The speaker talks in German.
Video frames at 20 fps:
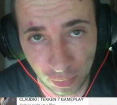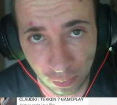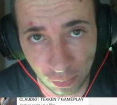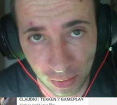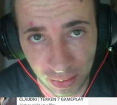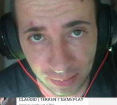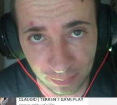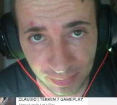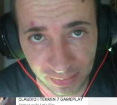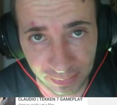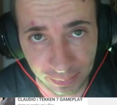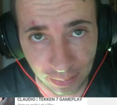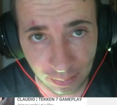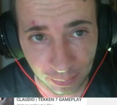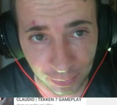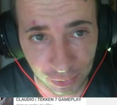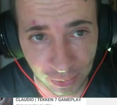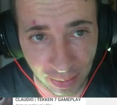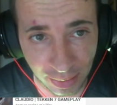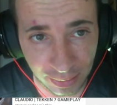Heute wisst ihr
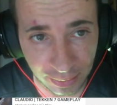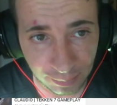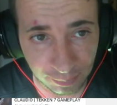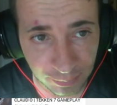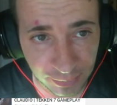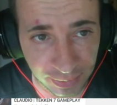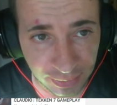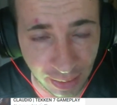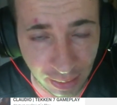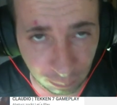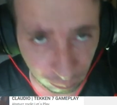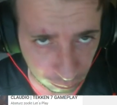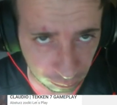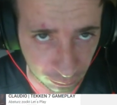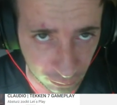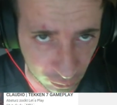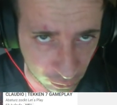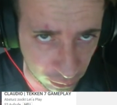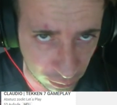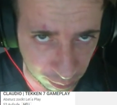Bescheid.
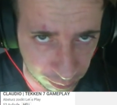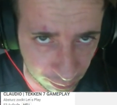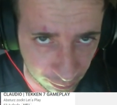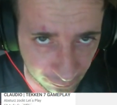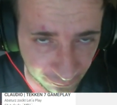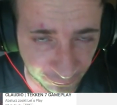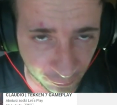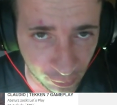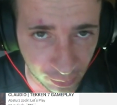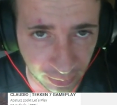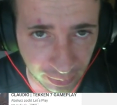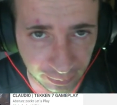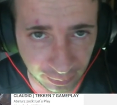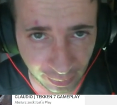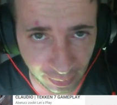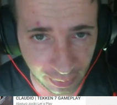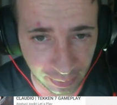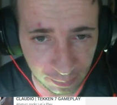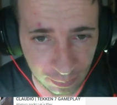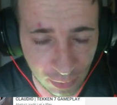Tekken 7 Folge
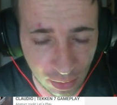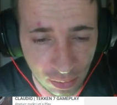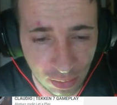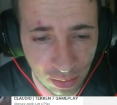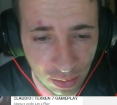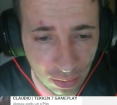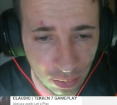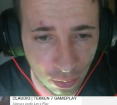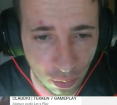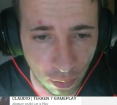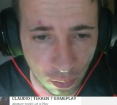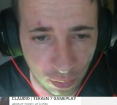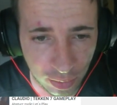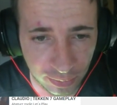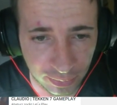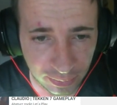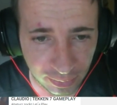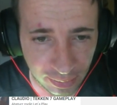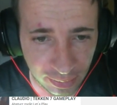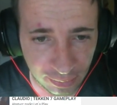3.
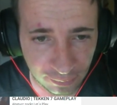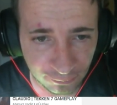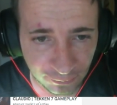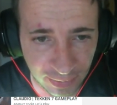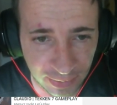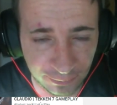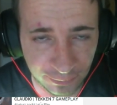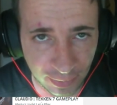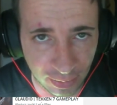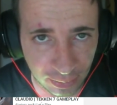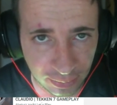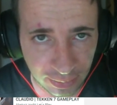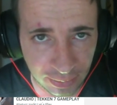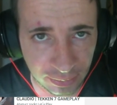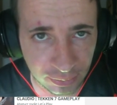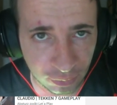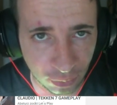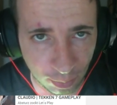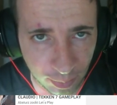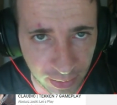Und in FIFA,
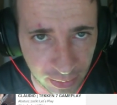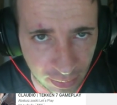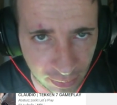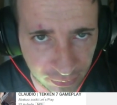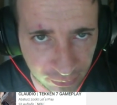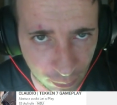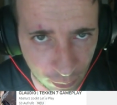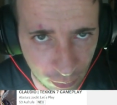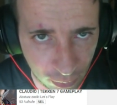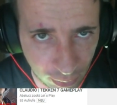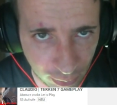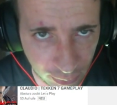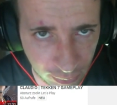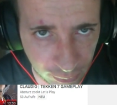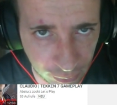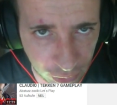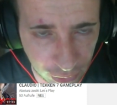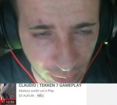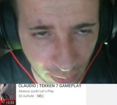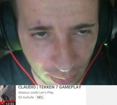die
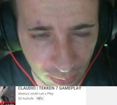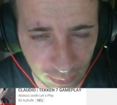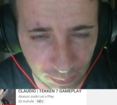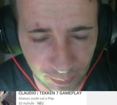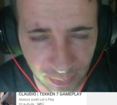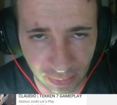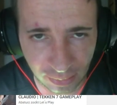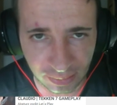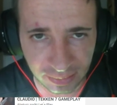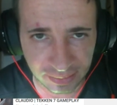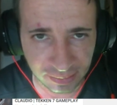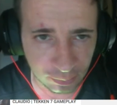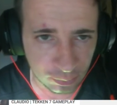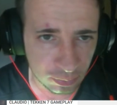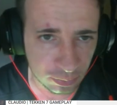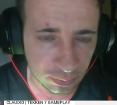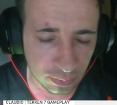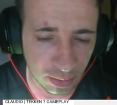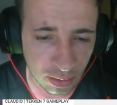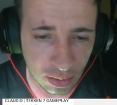Dominatoren schlagen wieder
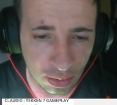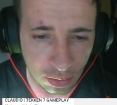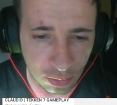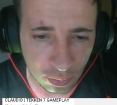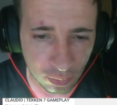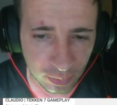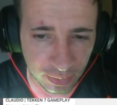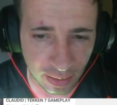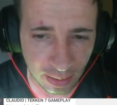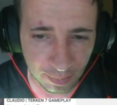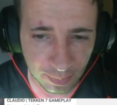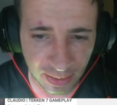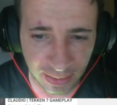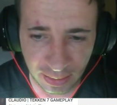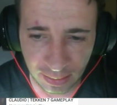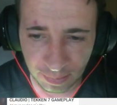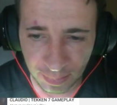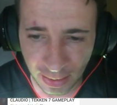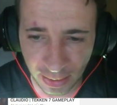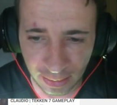zu. Und dann mit
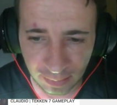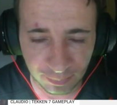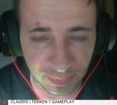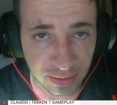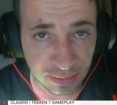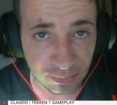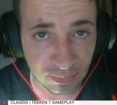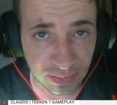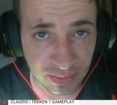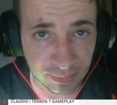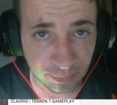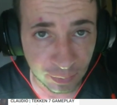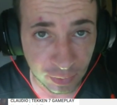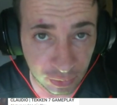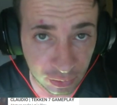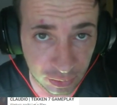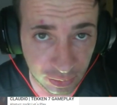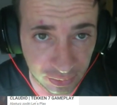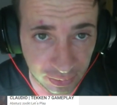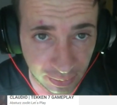den beiden Videos
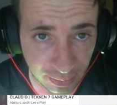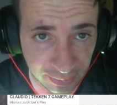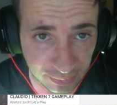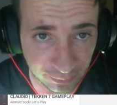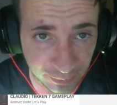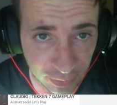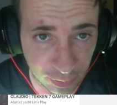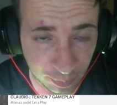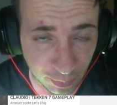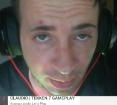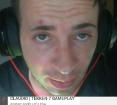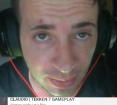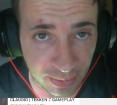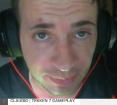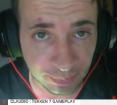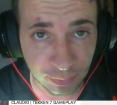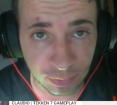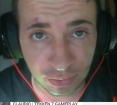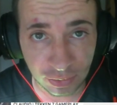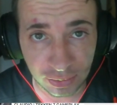wünsche ich euch ganz viel
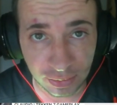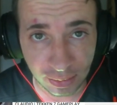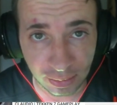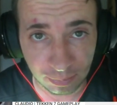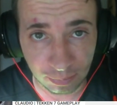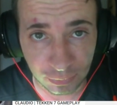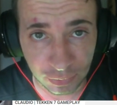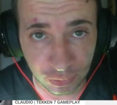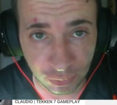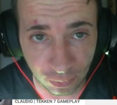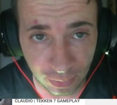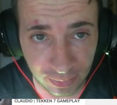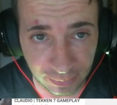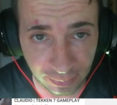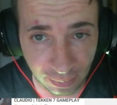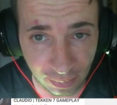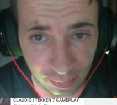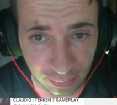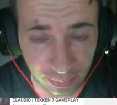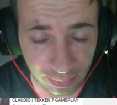Spaß, wünsche euch einen schönen
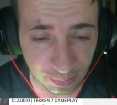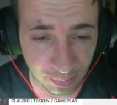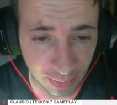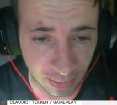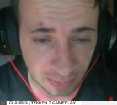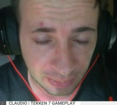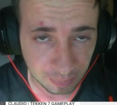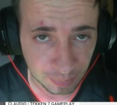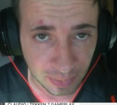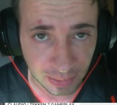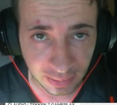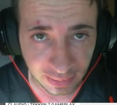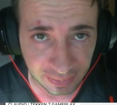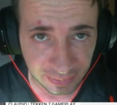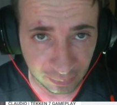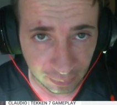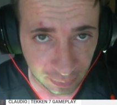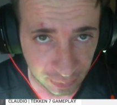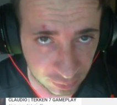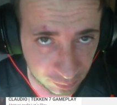Tag. Ihr merkt, mir geht
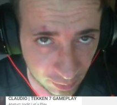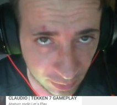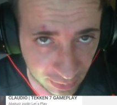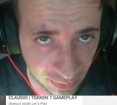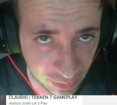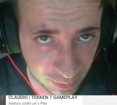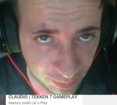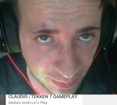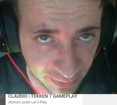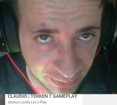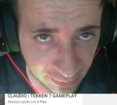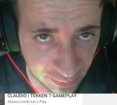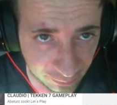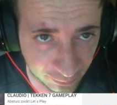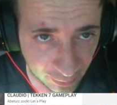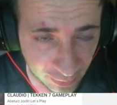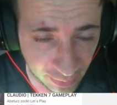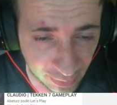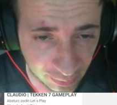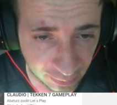es noch nicht wirklich besser
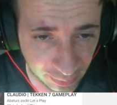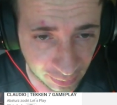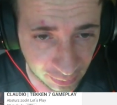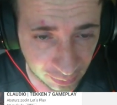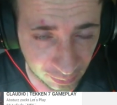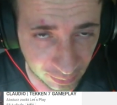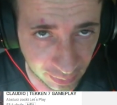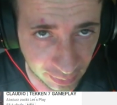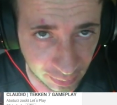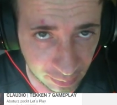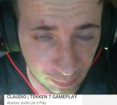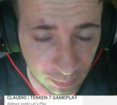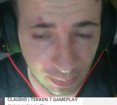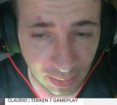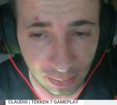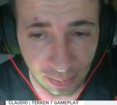von der Erkältung her.